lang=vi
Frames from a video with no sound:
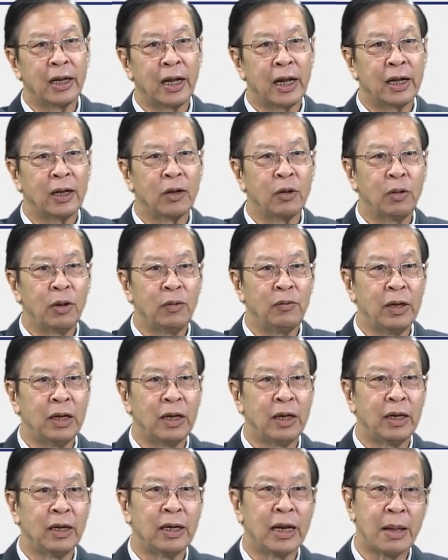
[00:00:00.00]
các quý
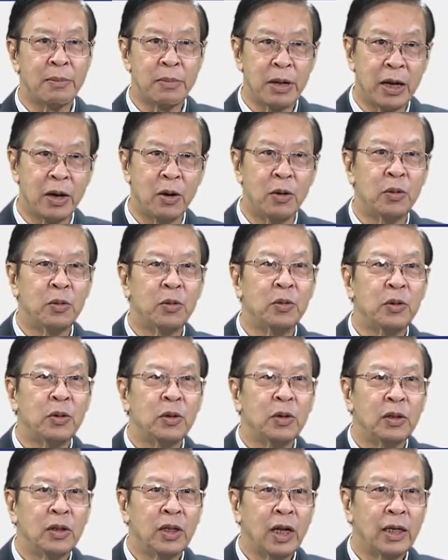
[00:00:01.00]
vị đại biểu,
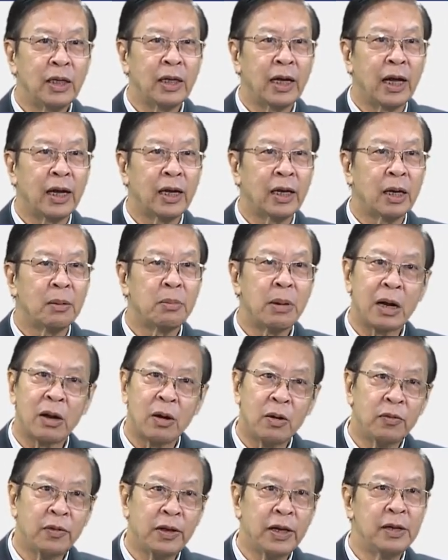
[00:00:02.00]
tất cả các báo
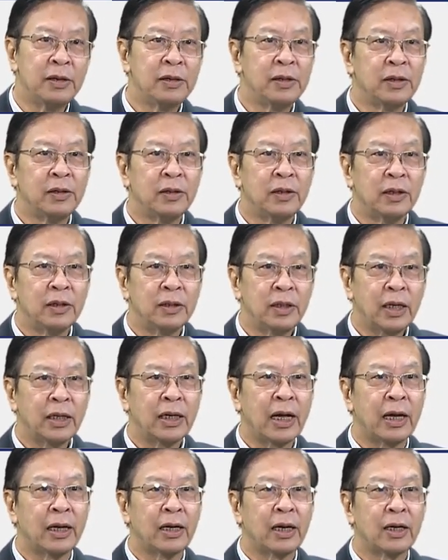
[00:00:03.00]
cáo viên, tất
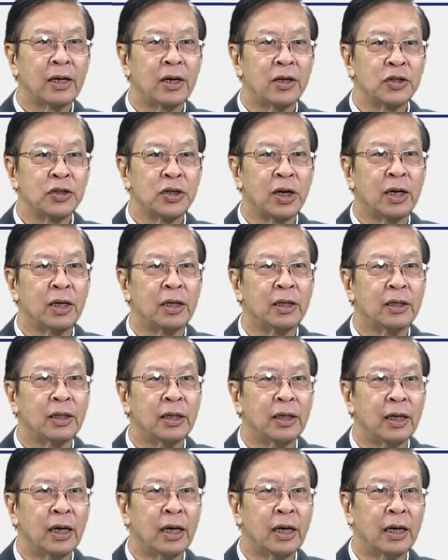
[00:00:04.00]
cả các cơ sở uh,
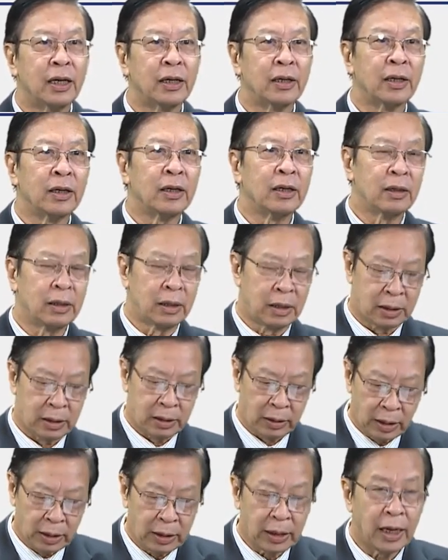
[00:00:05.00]
uh,
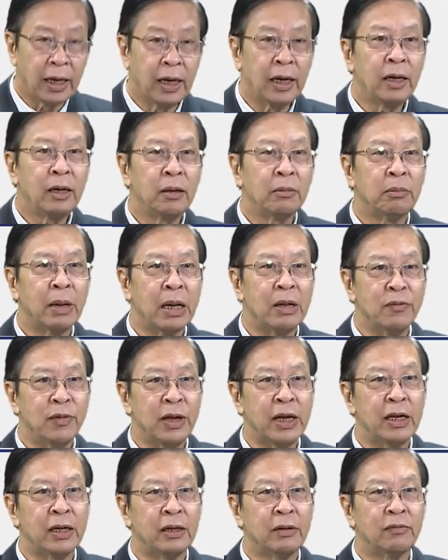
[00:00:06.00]
y tế, bệnh
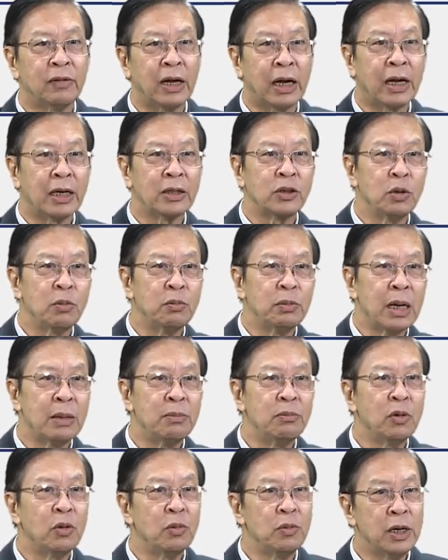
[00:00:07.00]
viện và các trung
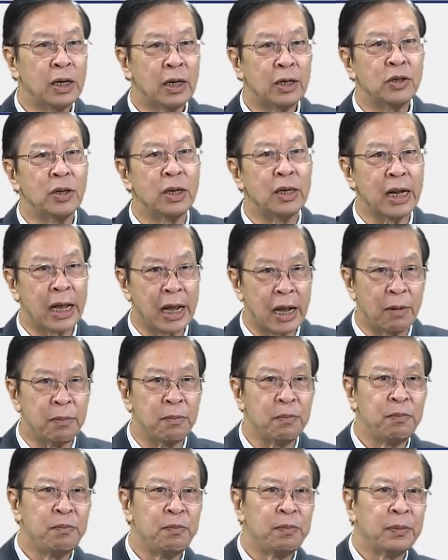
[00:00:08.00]
tâm cũng như các trường đại
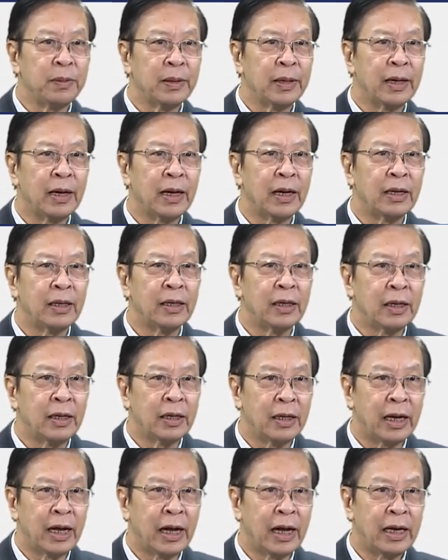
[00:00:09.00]
học uh,
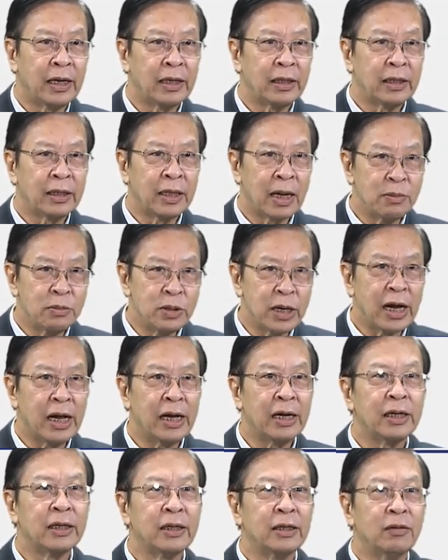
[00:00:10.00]
đã tham
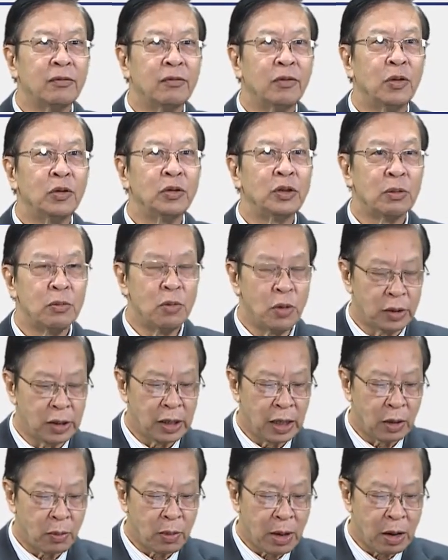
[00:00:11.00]
gia vô trong hội
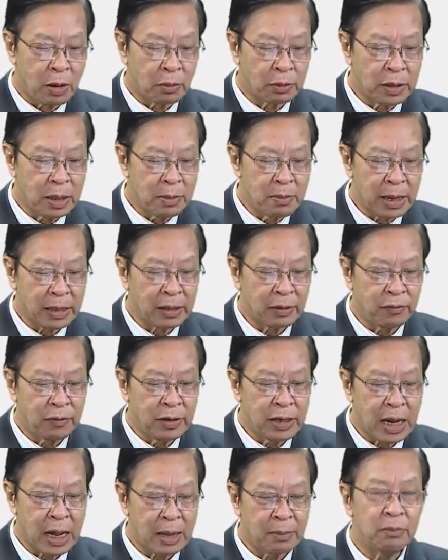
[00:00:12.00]
nghị khoa học tim mạch phía
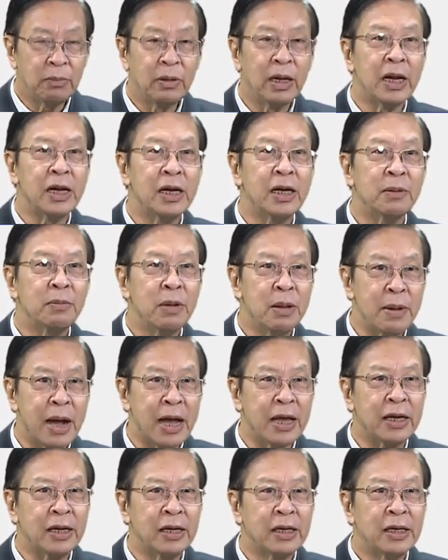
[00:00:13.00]
Nam lần thứ
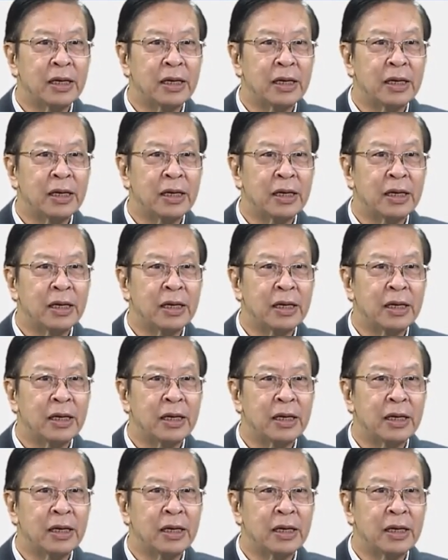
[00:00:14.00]
17